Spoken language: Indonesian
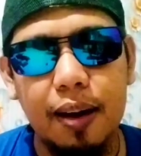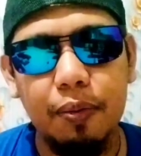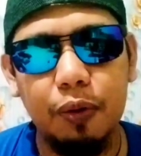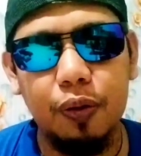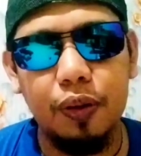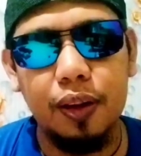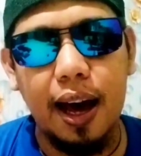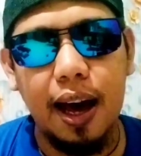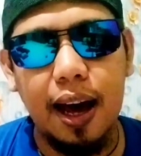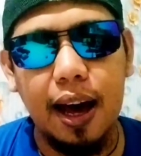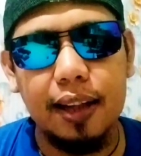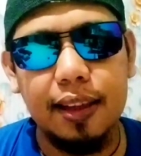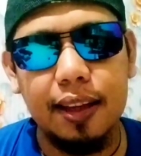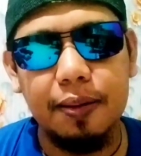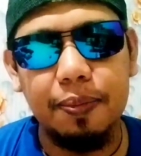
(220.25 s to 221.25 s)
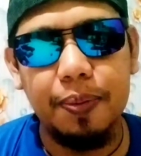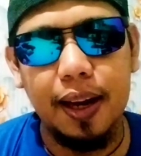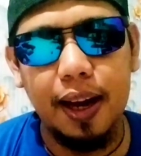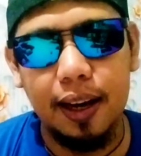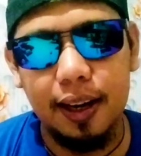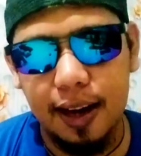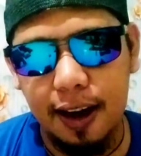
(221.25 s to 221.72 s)
Namun, atas
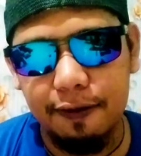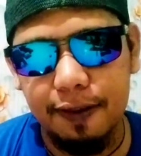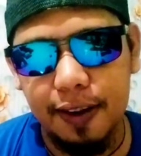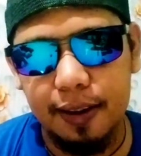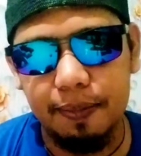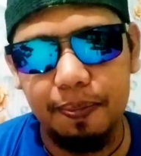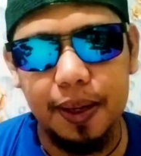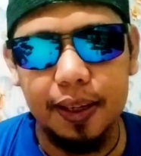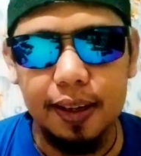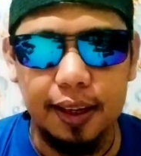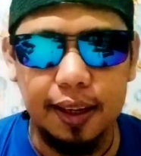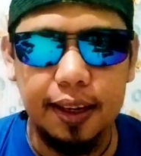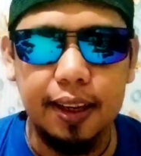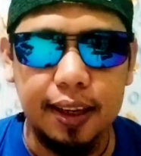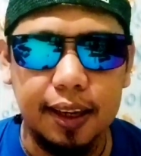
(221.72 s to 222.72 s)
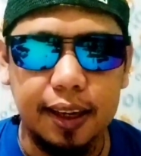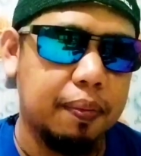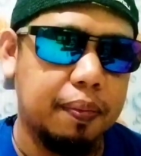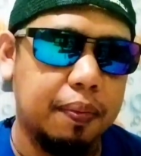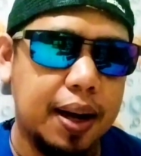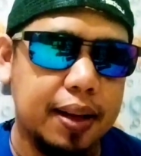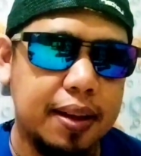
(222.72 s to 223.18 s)
penangkapan Peggy ini,
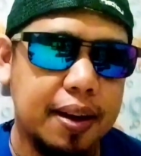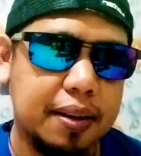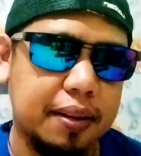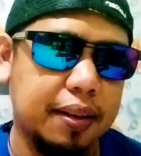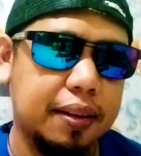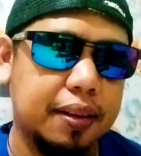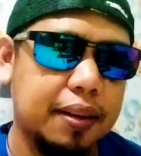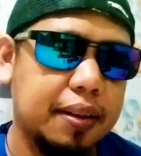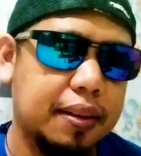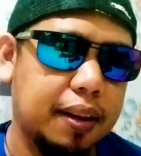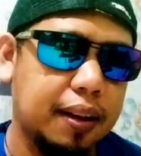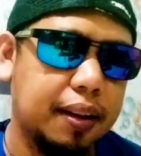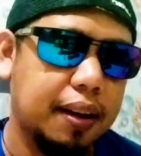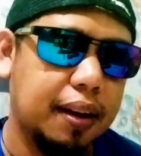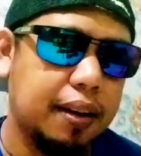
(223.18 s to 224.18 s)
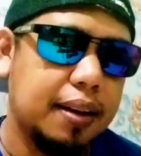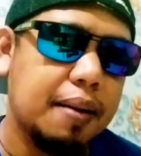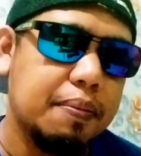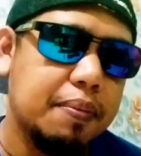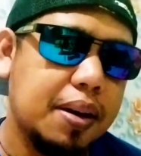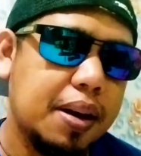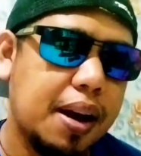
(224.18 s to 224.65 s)
banyak netizen
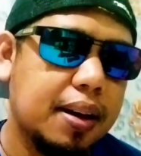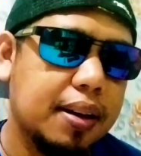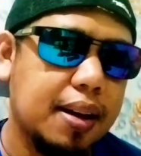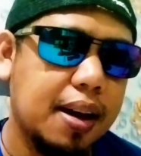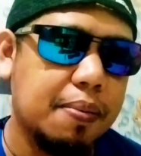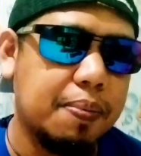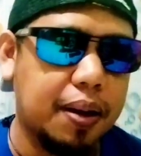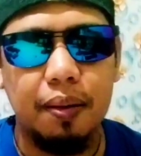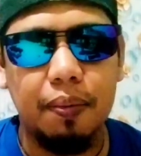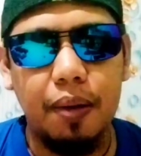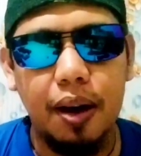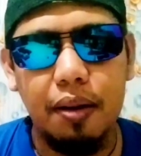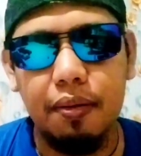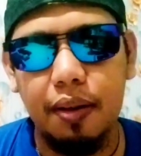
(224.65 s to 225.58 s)
yang beranggapan